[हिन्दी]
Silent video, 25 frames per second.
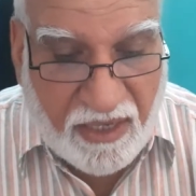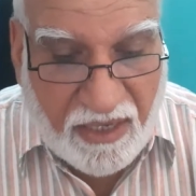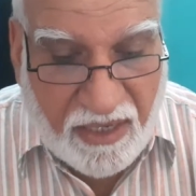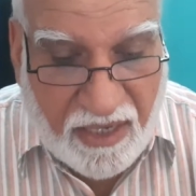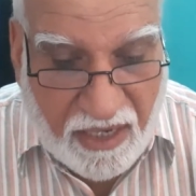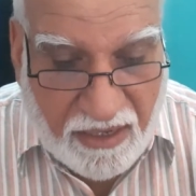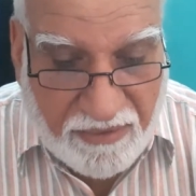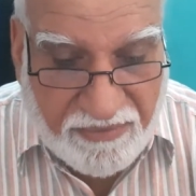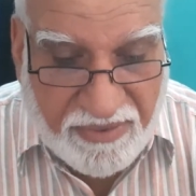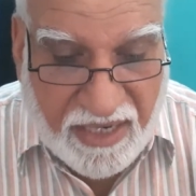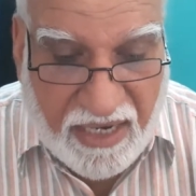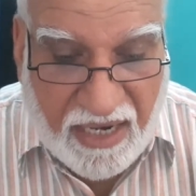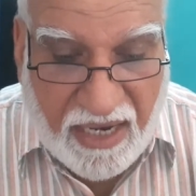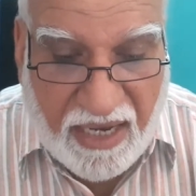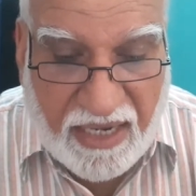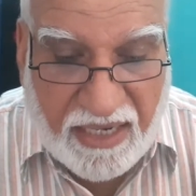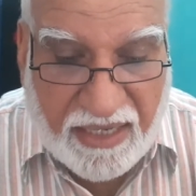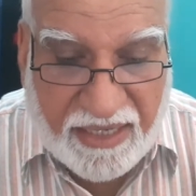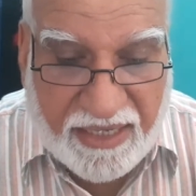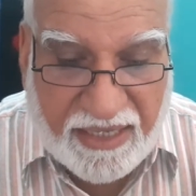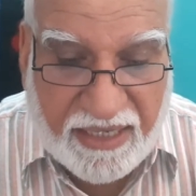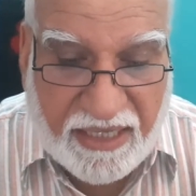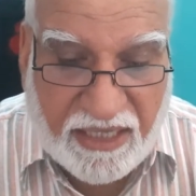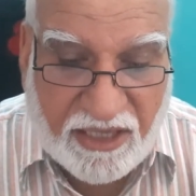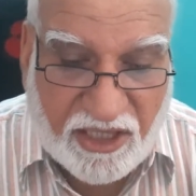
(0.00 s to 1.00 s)
गर्भकाल
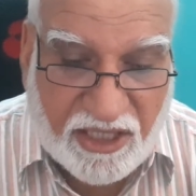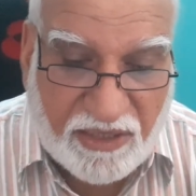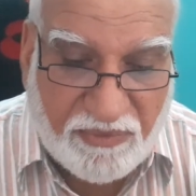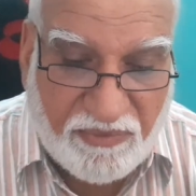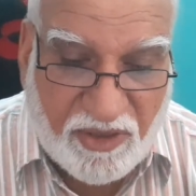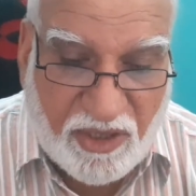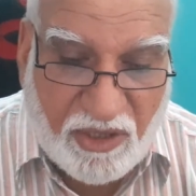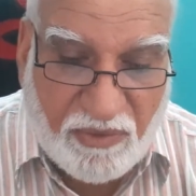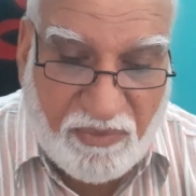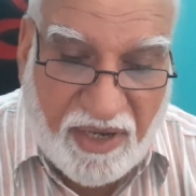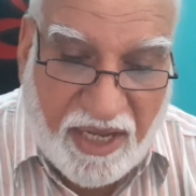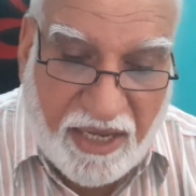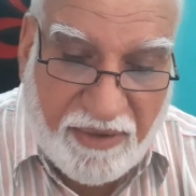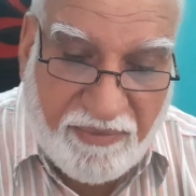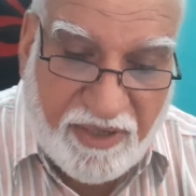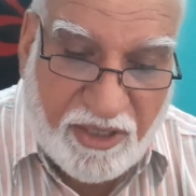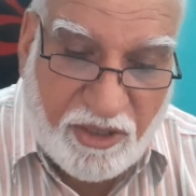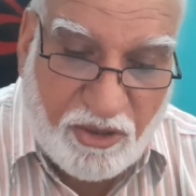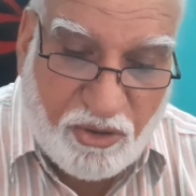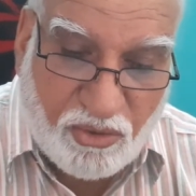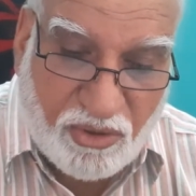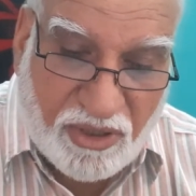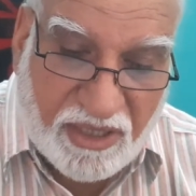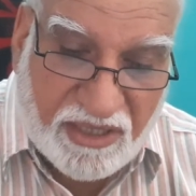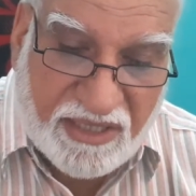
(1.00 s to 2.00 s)
की अंतिम तिमाही में
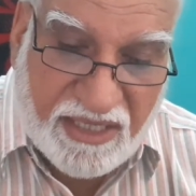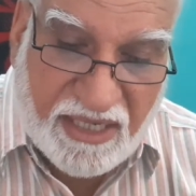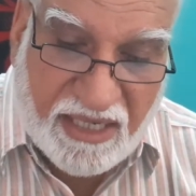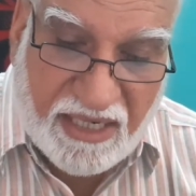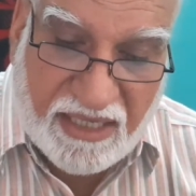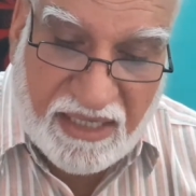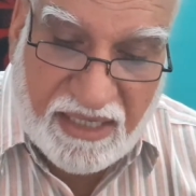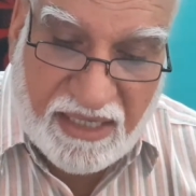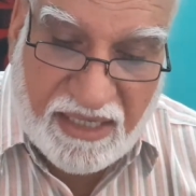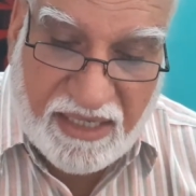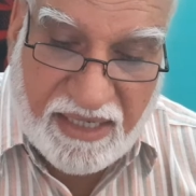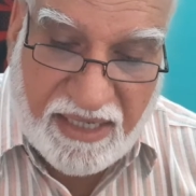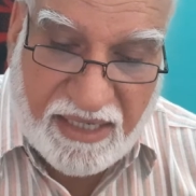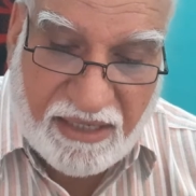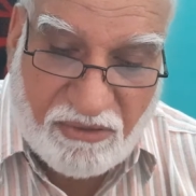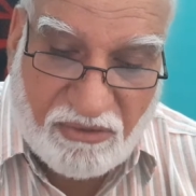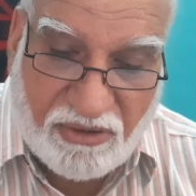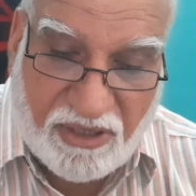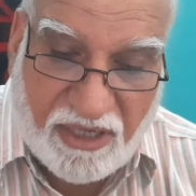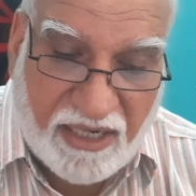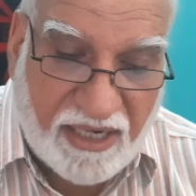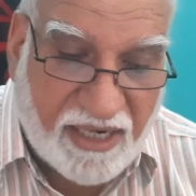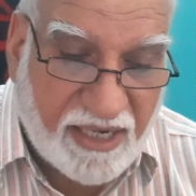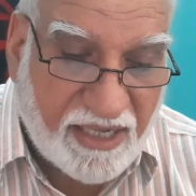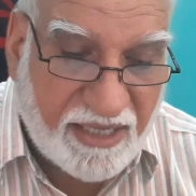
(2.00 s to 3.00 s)
झुंड से अलग रखें
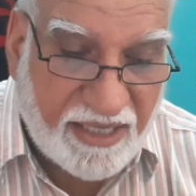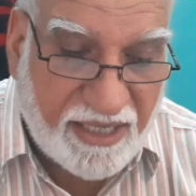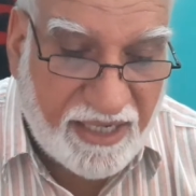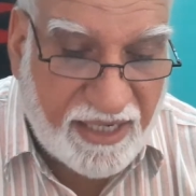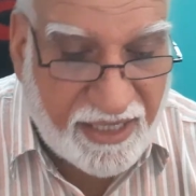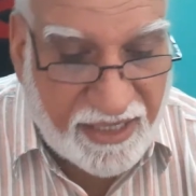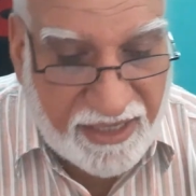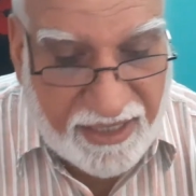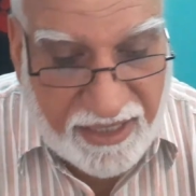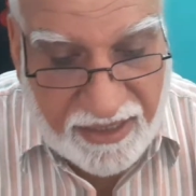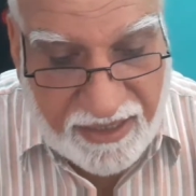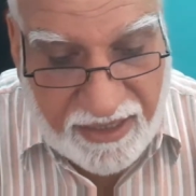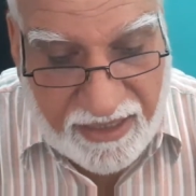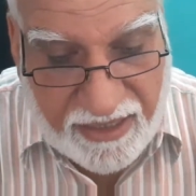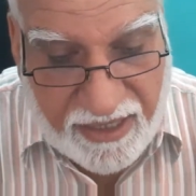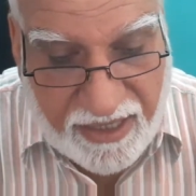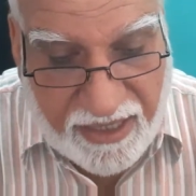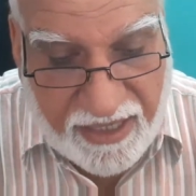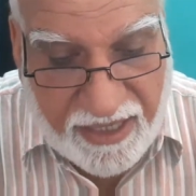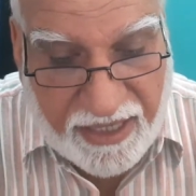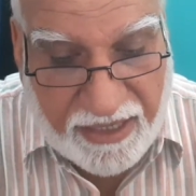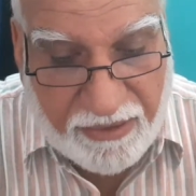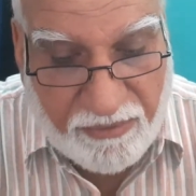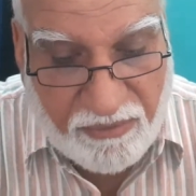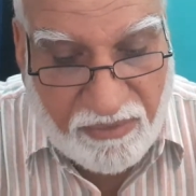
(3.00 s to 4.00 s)
उन्हें लड़ने नहीं दे तथा
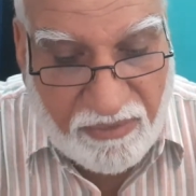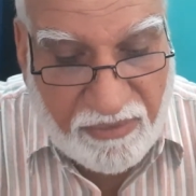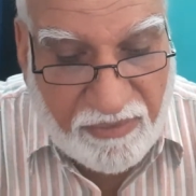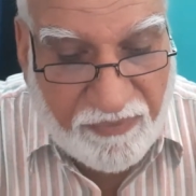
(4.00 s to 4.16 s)
अन्य